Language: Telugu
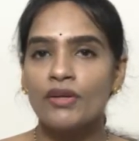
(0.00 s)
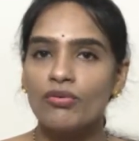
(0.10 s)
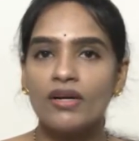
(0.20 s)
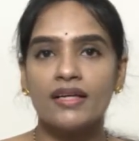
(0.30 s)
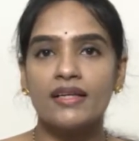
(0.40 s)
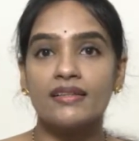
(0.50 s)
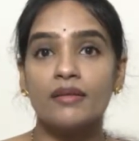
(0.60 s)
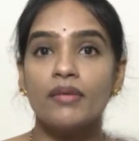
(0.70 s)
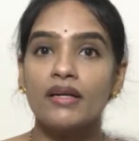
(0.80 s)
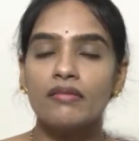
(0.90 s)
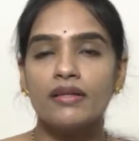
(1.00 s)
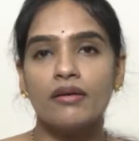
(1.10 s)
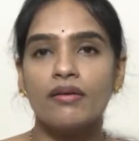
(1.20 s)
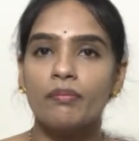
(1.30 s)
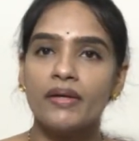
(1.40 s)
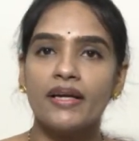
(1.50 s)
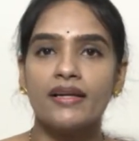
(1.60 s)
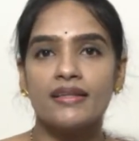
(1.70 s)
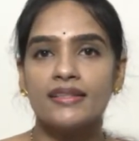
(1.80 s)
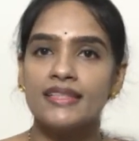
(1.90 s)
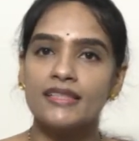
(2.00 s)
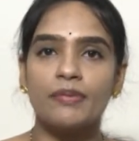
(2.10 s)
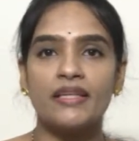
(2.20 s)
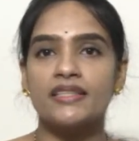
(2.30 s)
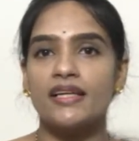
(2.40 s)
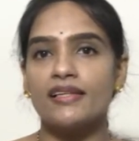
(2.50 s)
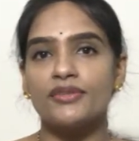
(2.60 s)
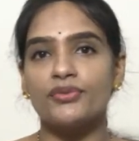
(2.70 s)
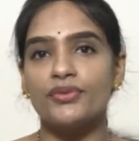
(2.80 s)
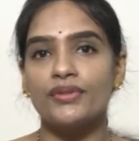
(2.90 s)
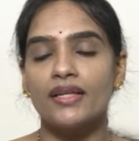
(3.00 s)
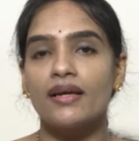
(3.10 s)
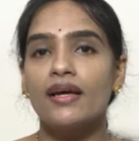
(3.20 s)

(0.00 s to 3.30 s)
ఉన్నట్టయితే మనం ఈ యొక్క పిఐడిని సస్పెక్ట్ చేయాల్సి ఉంటుంది